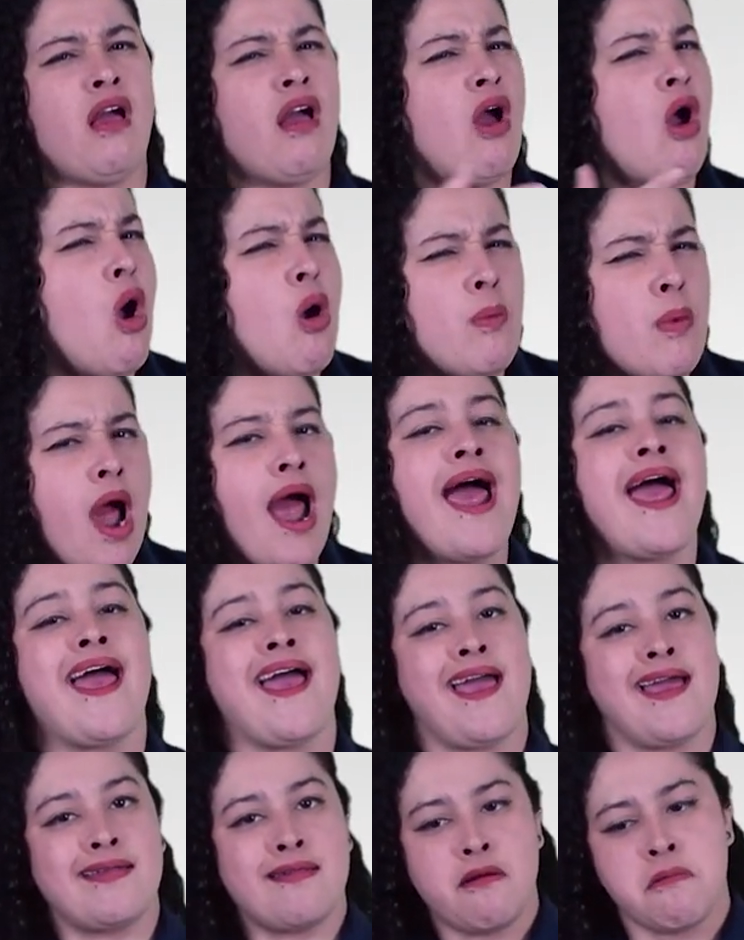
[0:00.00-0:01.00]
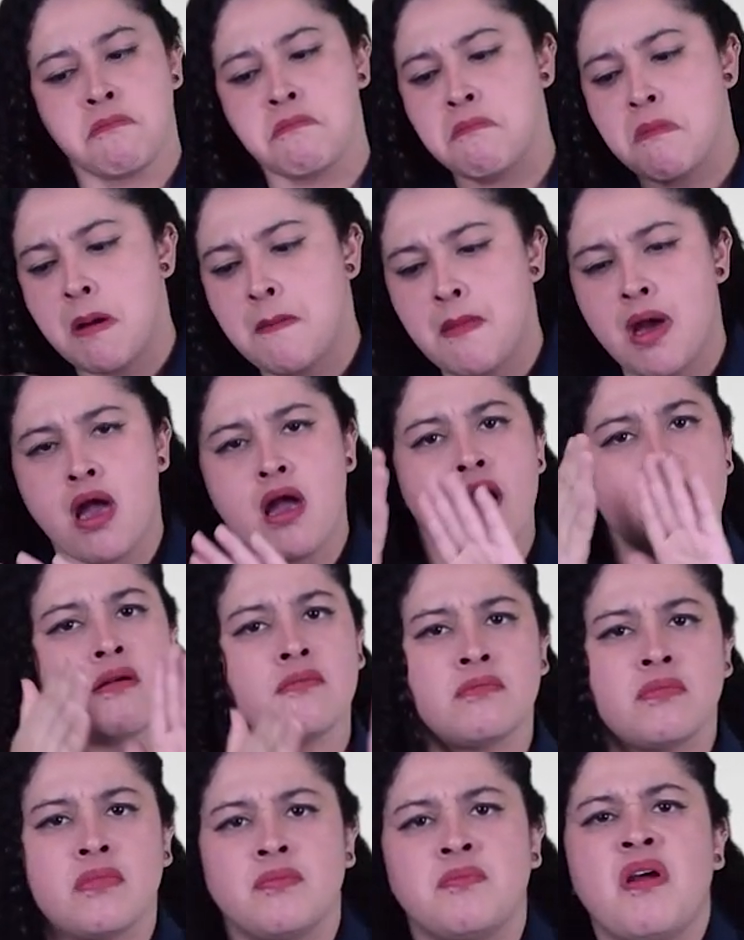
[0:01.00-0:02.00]
debiendo asegurar
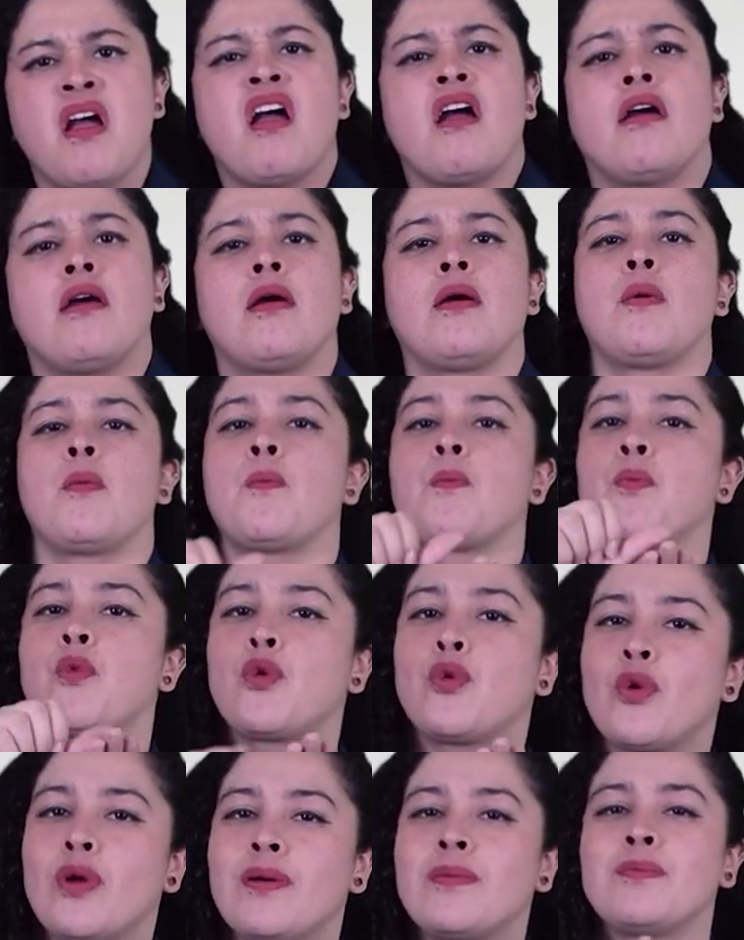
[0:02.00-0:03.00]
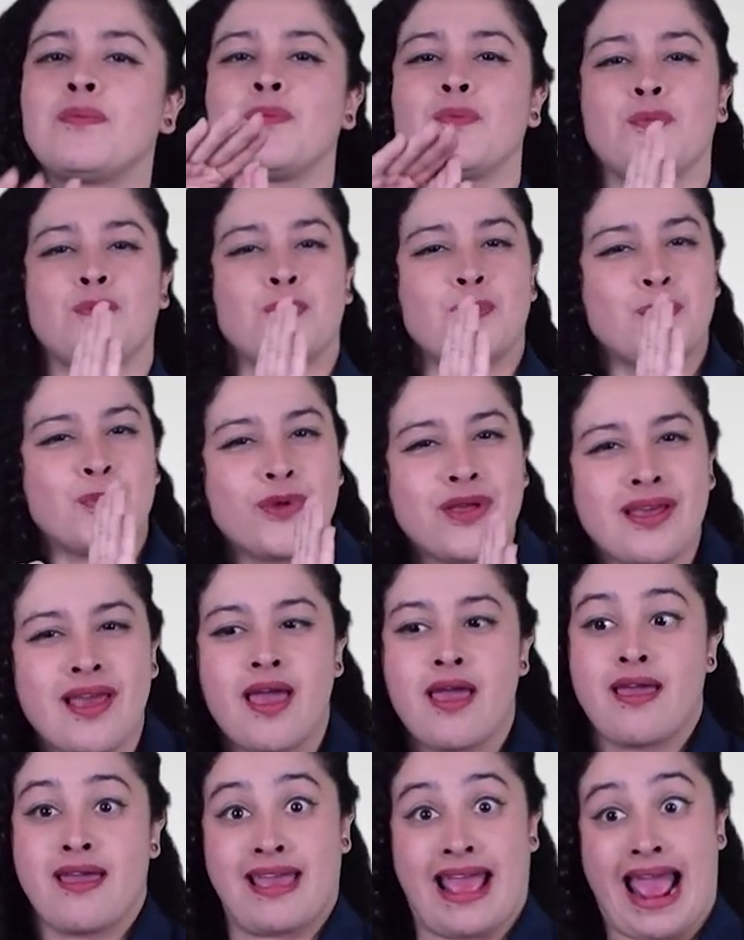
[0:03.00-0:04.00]
que todas las políticas,
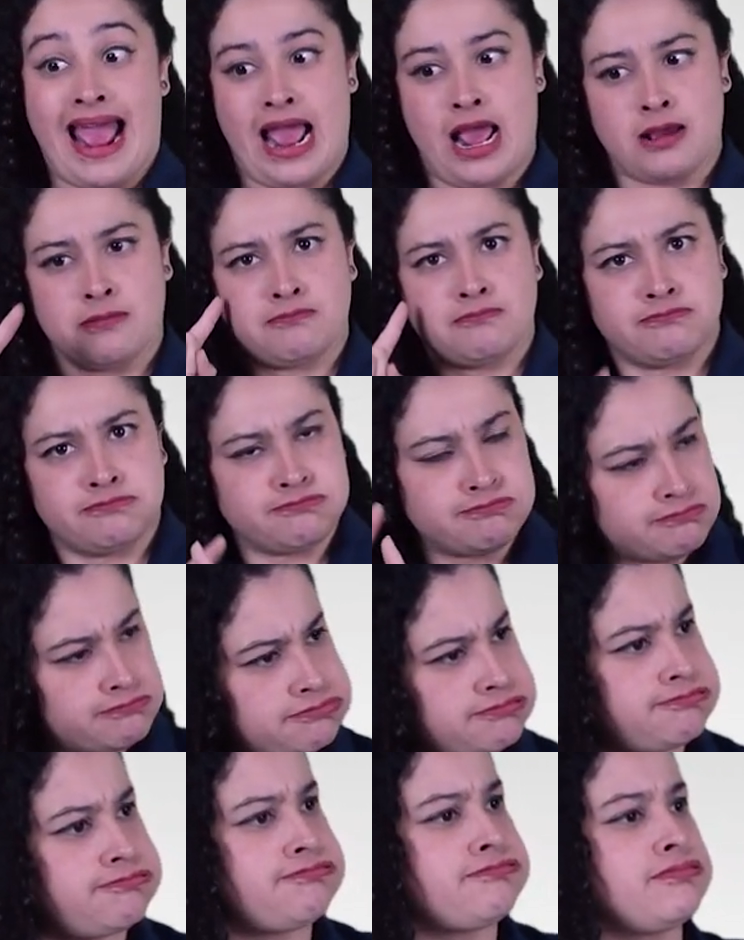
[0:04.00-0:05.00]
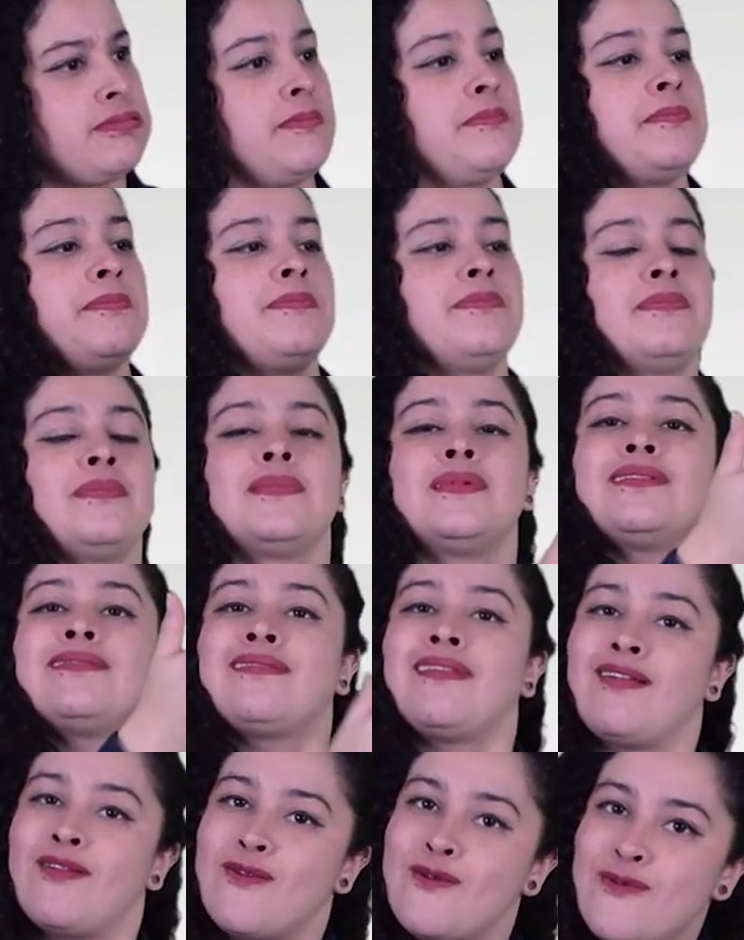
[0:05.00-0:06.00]
planes y programas
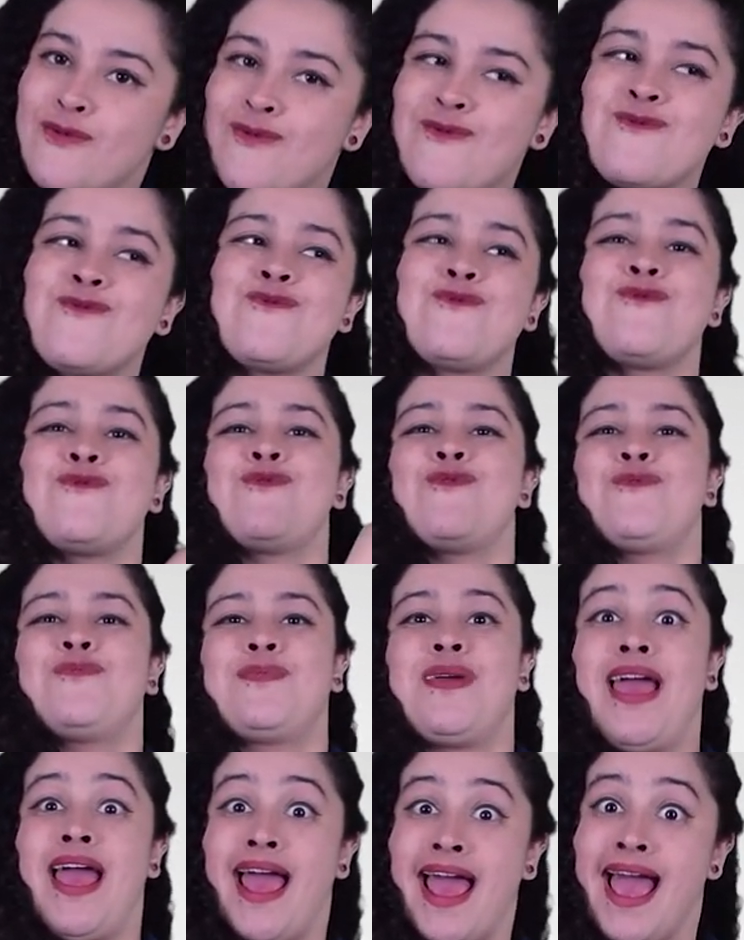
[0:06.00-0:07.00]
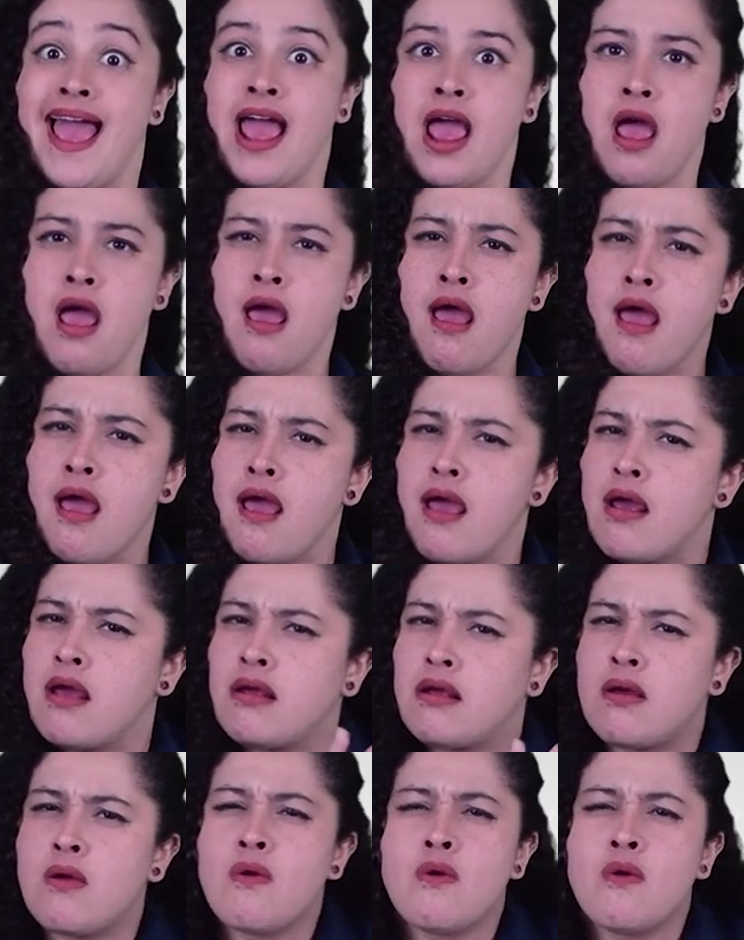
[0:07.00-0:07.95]
garanticen el ejercicio total y efectivo de